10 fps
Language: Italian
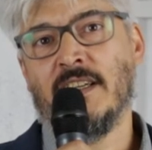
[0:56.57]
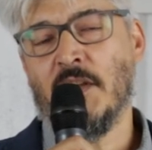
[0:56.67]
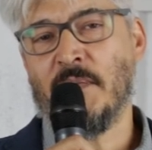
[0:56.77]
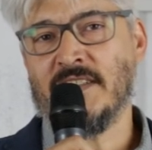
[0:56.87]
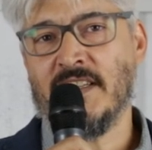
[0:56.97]

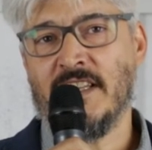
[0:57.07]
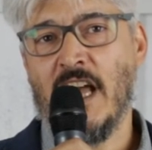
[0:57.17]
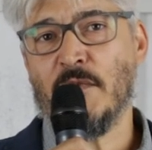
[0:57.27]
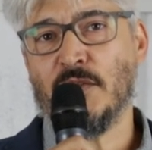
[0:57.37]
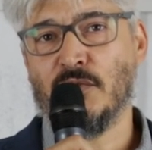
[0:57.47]
li
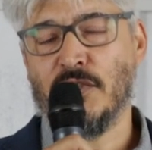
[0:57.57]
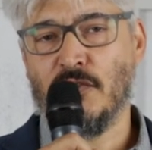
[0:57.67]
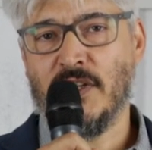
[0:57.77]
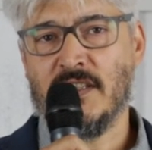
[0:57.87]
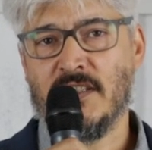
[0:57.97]
presentiamo in tutte le
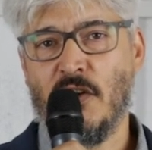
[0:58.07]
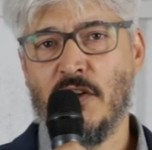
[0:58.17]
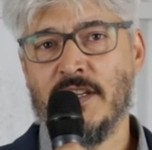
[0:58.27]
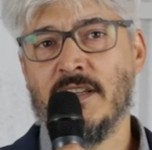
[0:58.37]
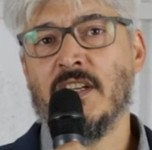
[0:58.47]

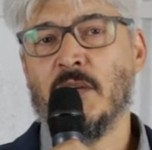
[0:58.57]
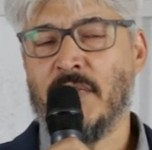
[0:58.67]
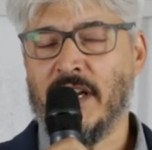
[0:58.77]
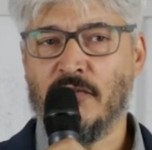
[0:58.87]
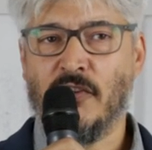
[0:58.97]
occasioni
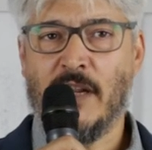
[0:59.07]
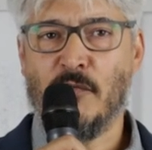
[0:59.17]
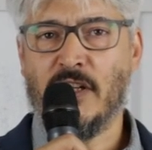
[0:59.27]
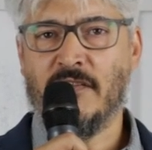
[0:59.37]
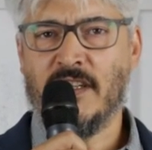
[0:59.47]
perché
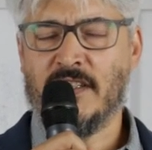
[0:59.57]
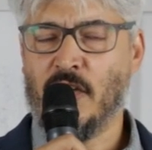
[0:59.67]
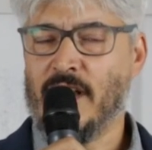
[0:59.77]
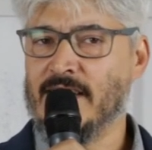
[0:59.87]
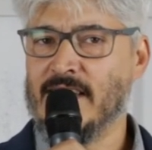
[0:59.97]
vorremmo che ne
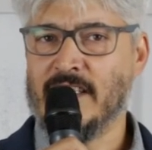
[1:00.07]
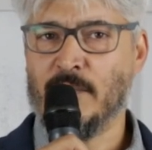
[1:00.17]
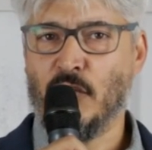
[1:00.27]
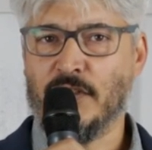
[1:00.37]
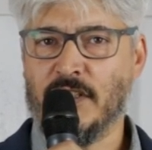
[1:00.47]
venissero realizzati
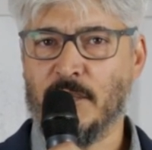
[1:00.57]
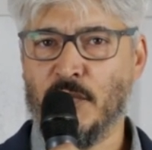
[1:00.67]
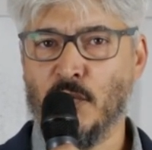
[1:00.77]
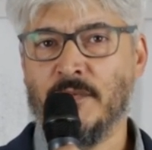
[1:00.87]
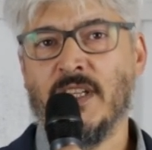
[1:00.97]
molti di
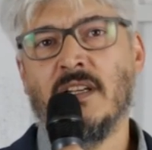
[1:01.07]
più.